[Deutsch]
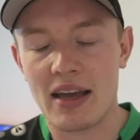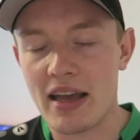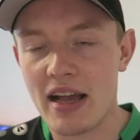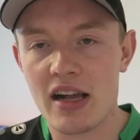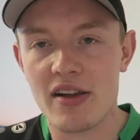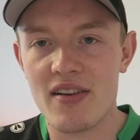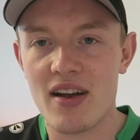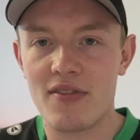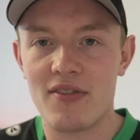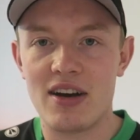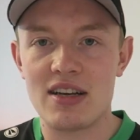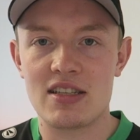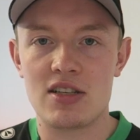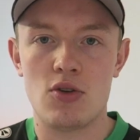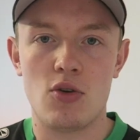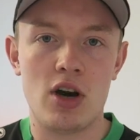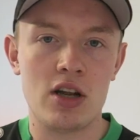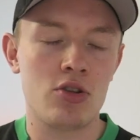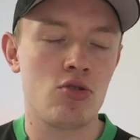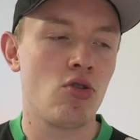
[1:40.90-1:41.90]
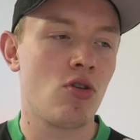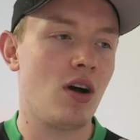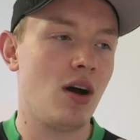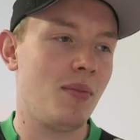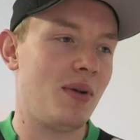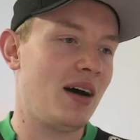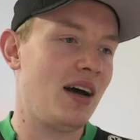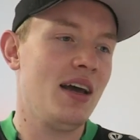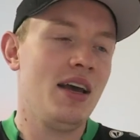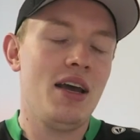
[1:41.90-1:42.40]
regelrecht war, in Ordnung,
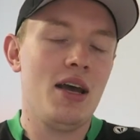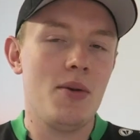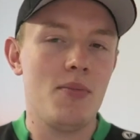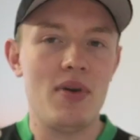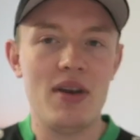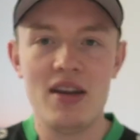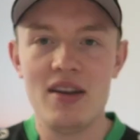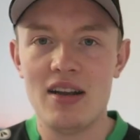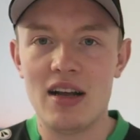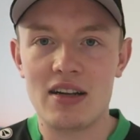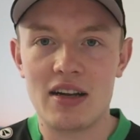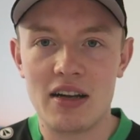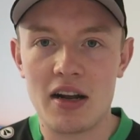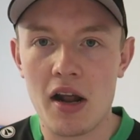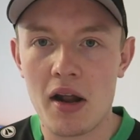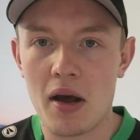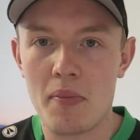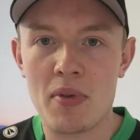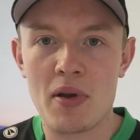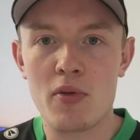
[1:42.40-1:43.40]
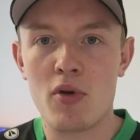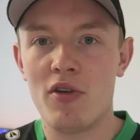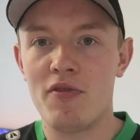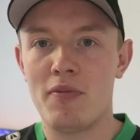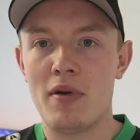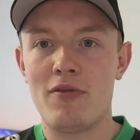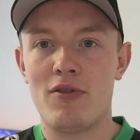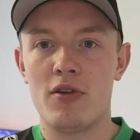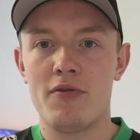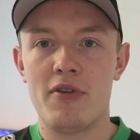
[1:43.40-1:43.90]
aber behindert hat er beim
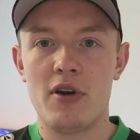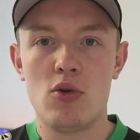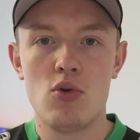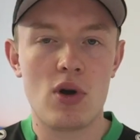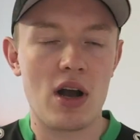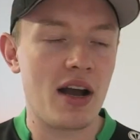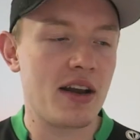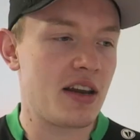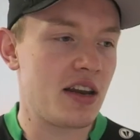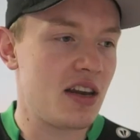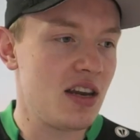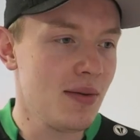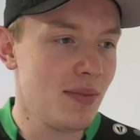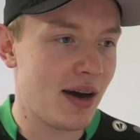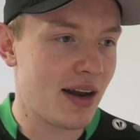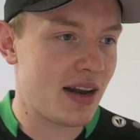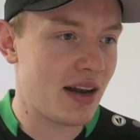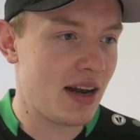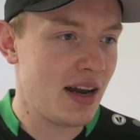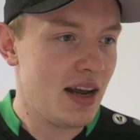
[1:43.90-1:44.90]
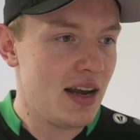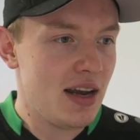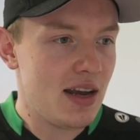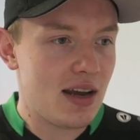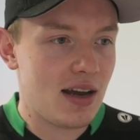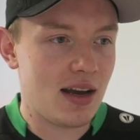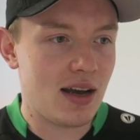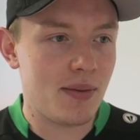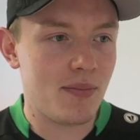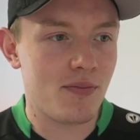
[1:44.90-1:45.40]
Kopfball von Verhug eigentlich niemanden,
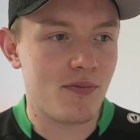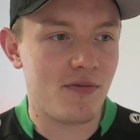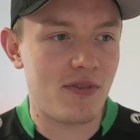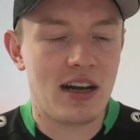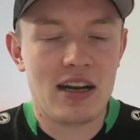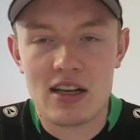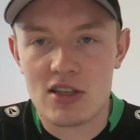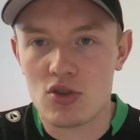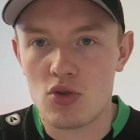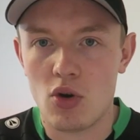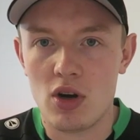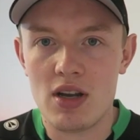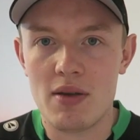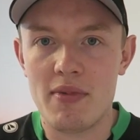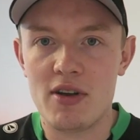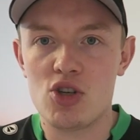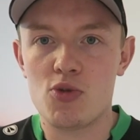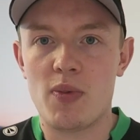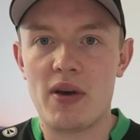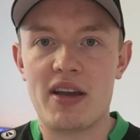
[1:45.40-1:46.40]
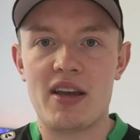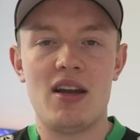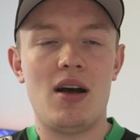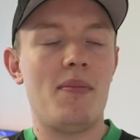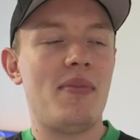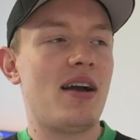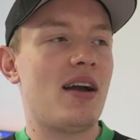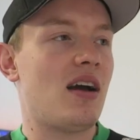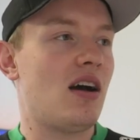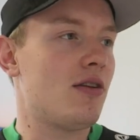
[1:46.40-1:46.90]
ähm, weil das Tor dementsprechend
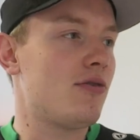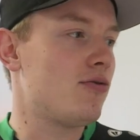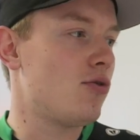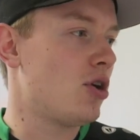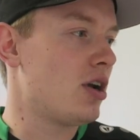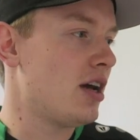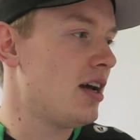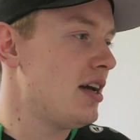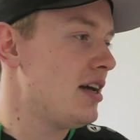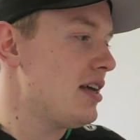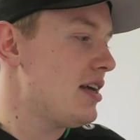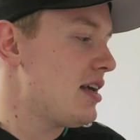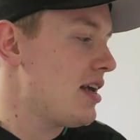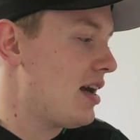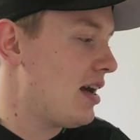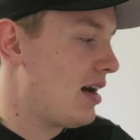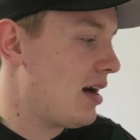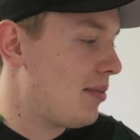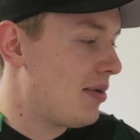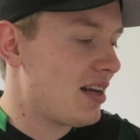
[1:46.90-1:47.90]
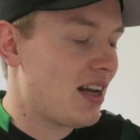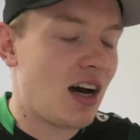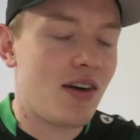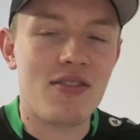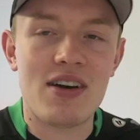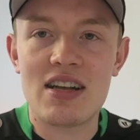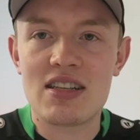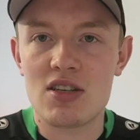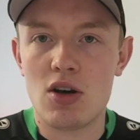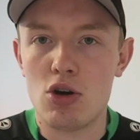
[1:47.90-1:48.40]
aberkannt wurde. Äh, aber
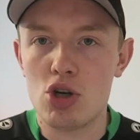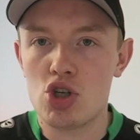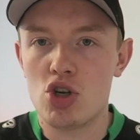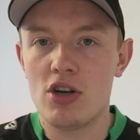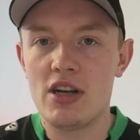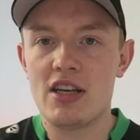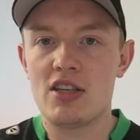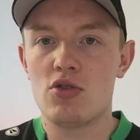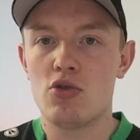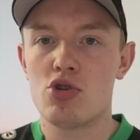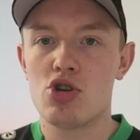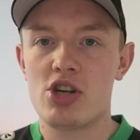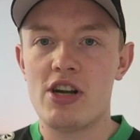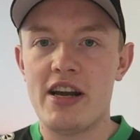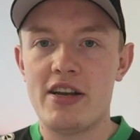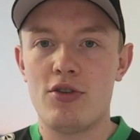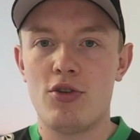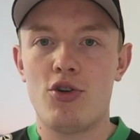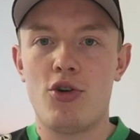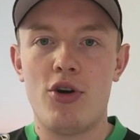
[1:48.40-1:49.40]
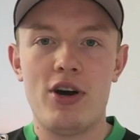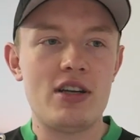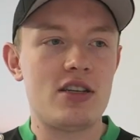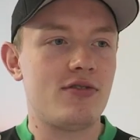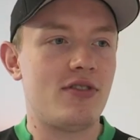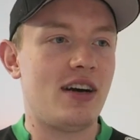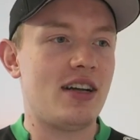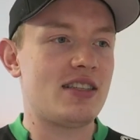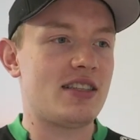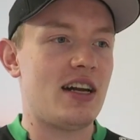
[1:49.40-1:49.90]
da waren sie auch schon nicht so schlecht und
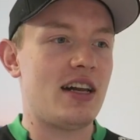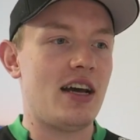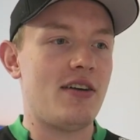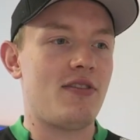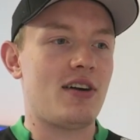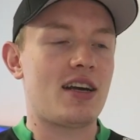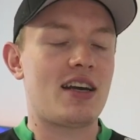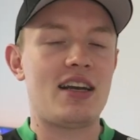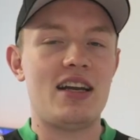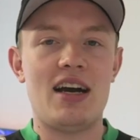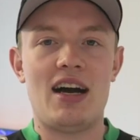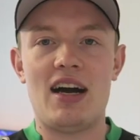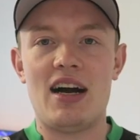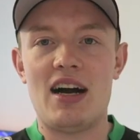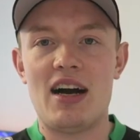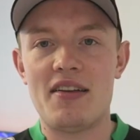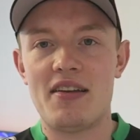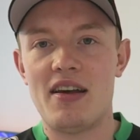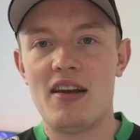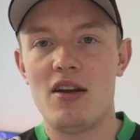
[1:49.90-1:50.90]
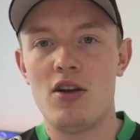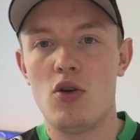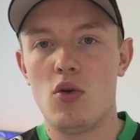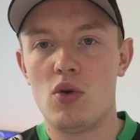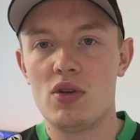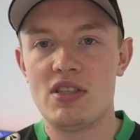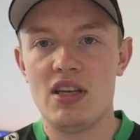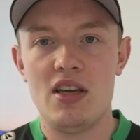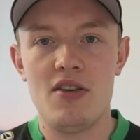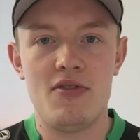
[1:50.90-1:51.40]
heute waren sie halt einfach
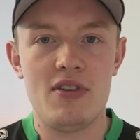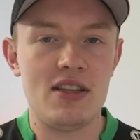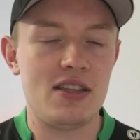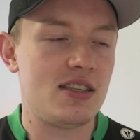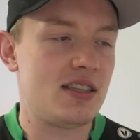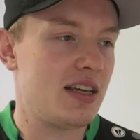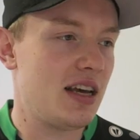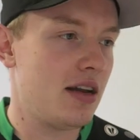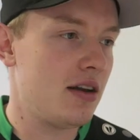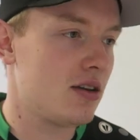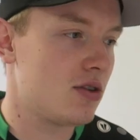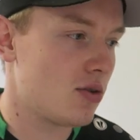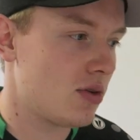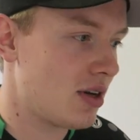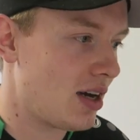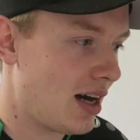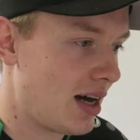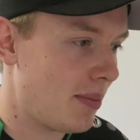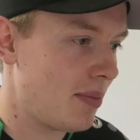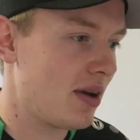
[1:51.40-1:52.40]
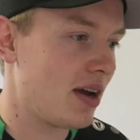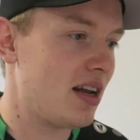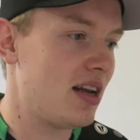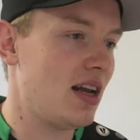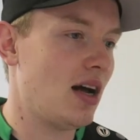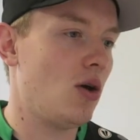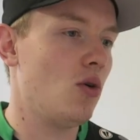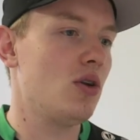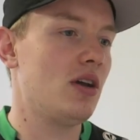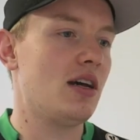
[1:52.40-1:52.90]
gnadenlos effizient und haben
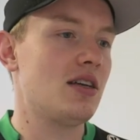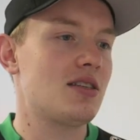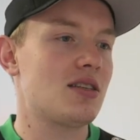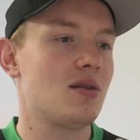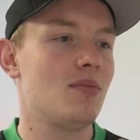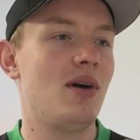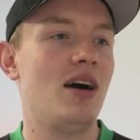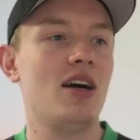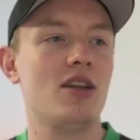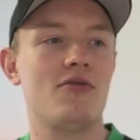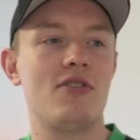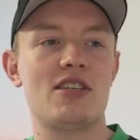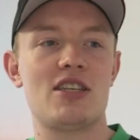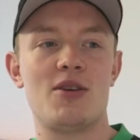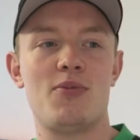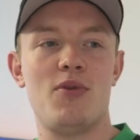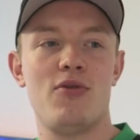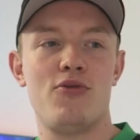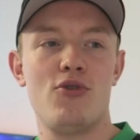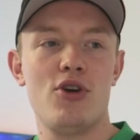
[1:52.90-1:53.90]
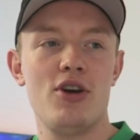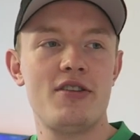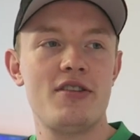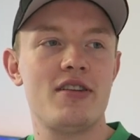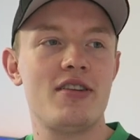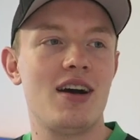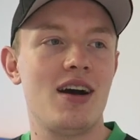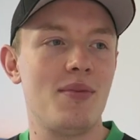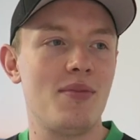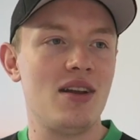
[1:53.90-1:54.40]
genau das gemacht, was ich
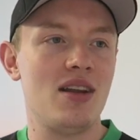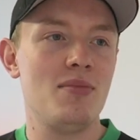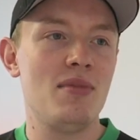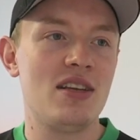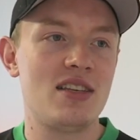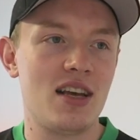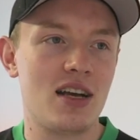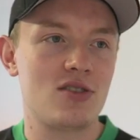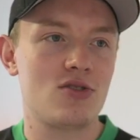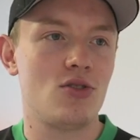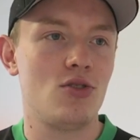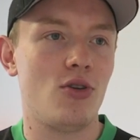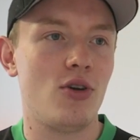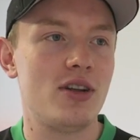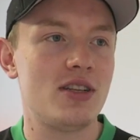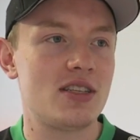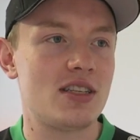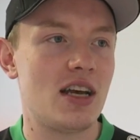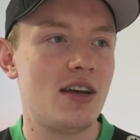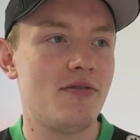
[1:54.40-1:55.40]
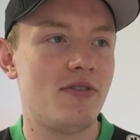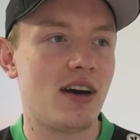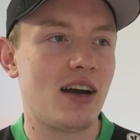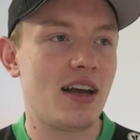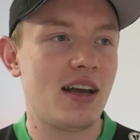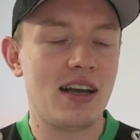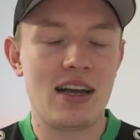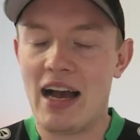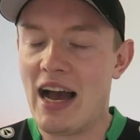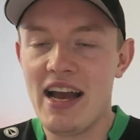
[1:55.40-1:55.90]
befürchtet habe, nämlich 96
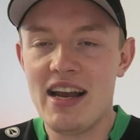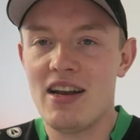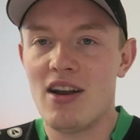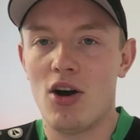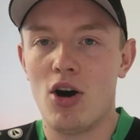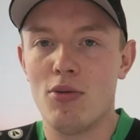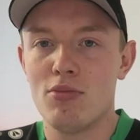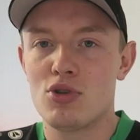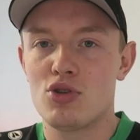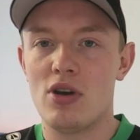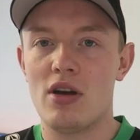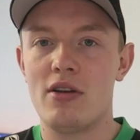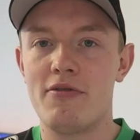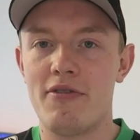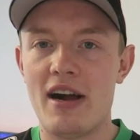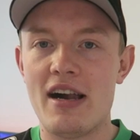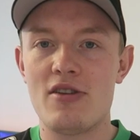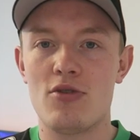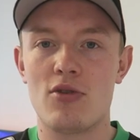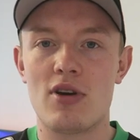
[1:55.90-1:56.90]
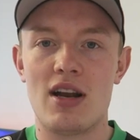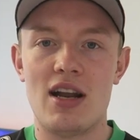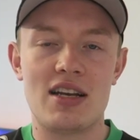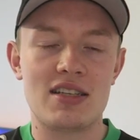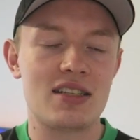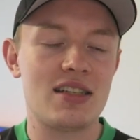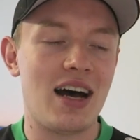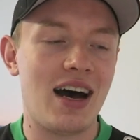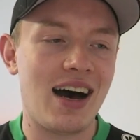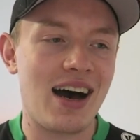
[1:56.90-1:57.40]
einfach keinen Raum zur Entfaltung
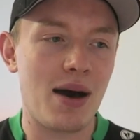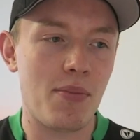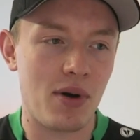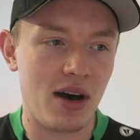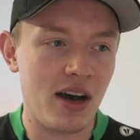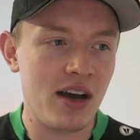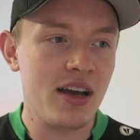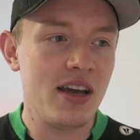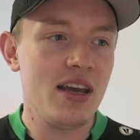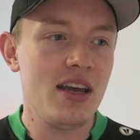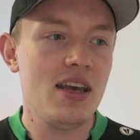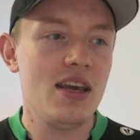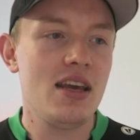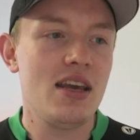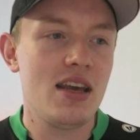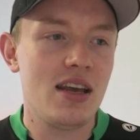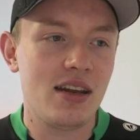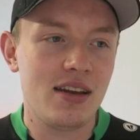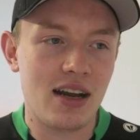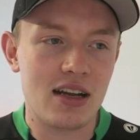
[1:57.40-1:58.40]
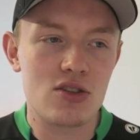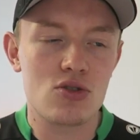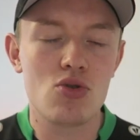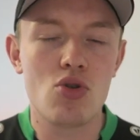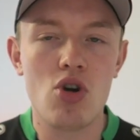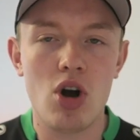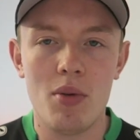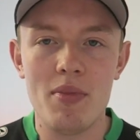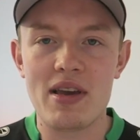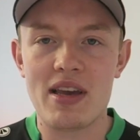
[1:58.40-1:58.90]
gelassen. Aber
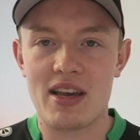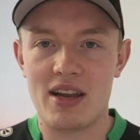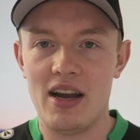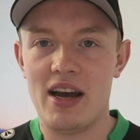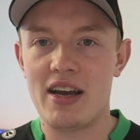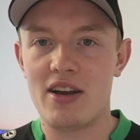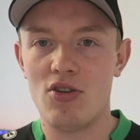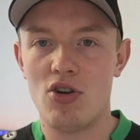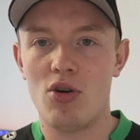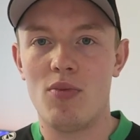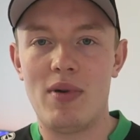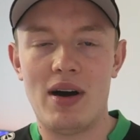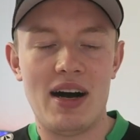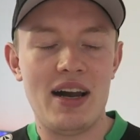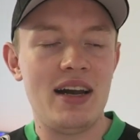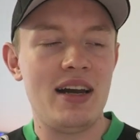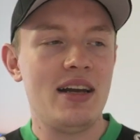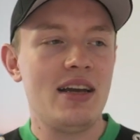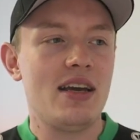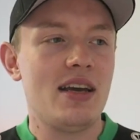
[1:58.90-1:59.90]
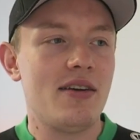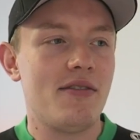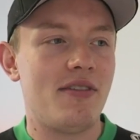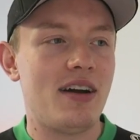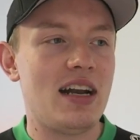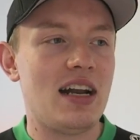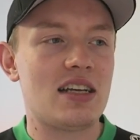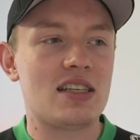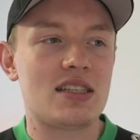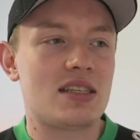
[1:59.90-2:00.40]
Dazu komme ich gleich nochmal,
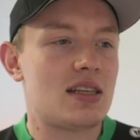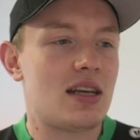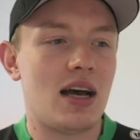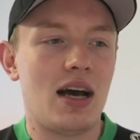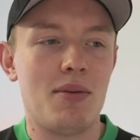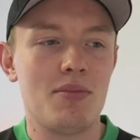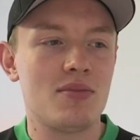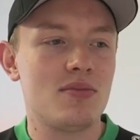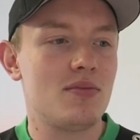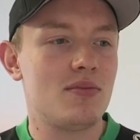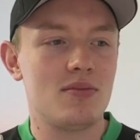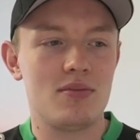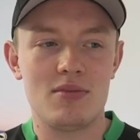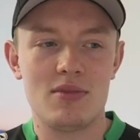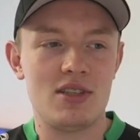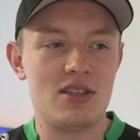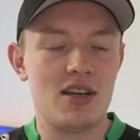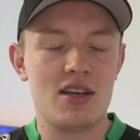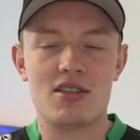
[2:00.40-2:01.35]
weil das haben die